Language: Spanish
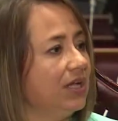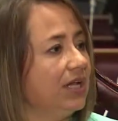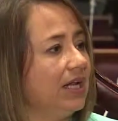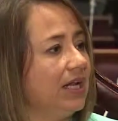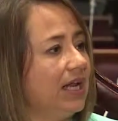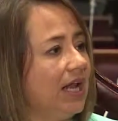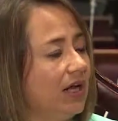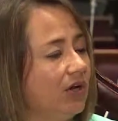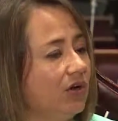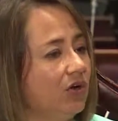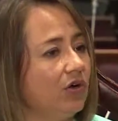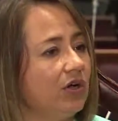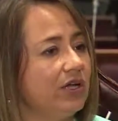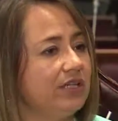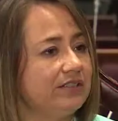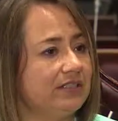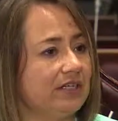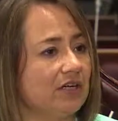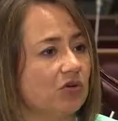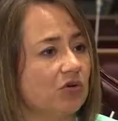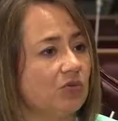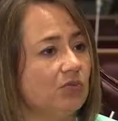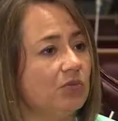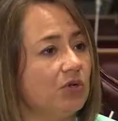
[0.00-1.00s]
La LOES
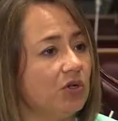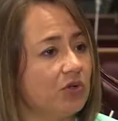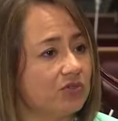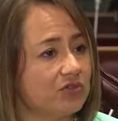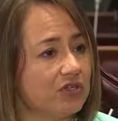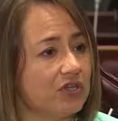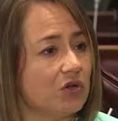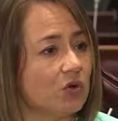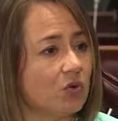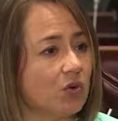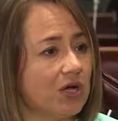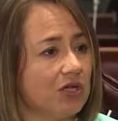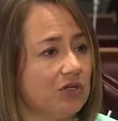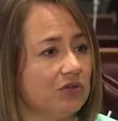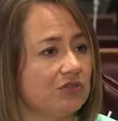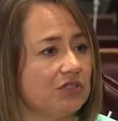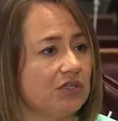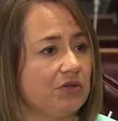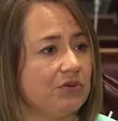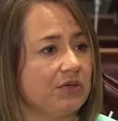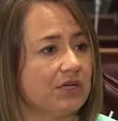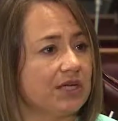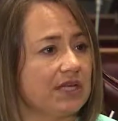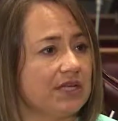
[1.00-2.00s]
ya cumplió cinco años
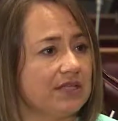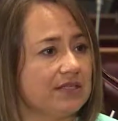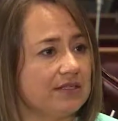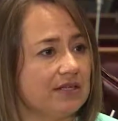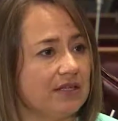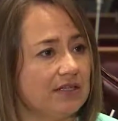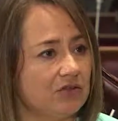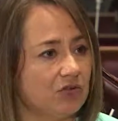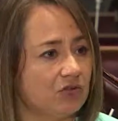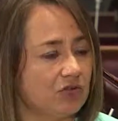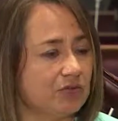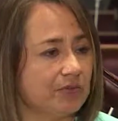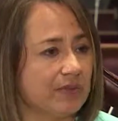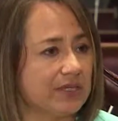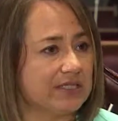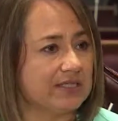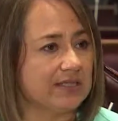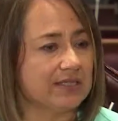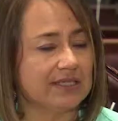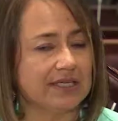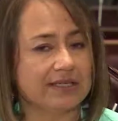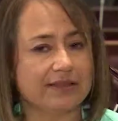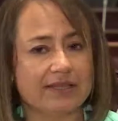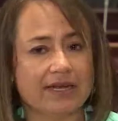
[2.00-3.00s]
de vigencia, dos
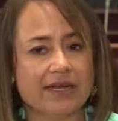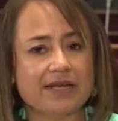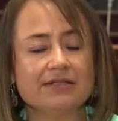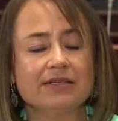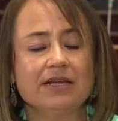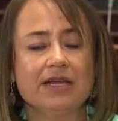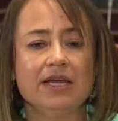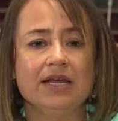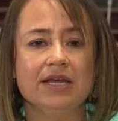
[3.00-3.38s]
meses atrás,